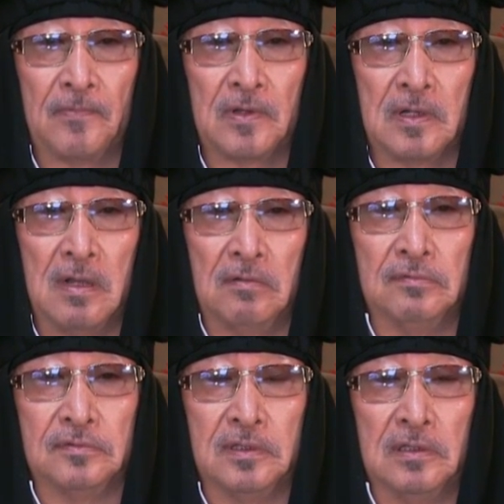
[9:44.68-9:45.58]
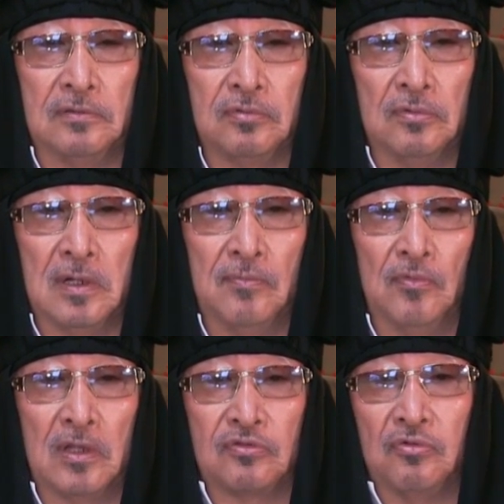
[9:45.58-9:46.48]
各政党が
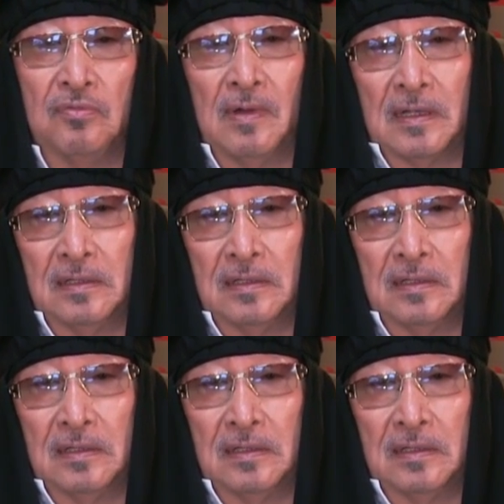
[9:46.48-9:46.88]
もらっとるわ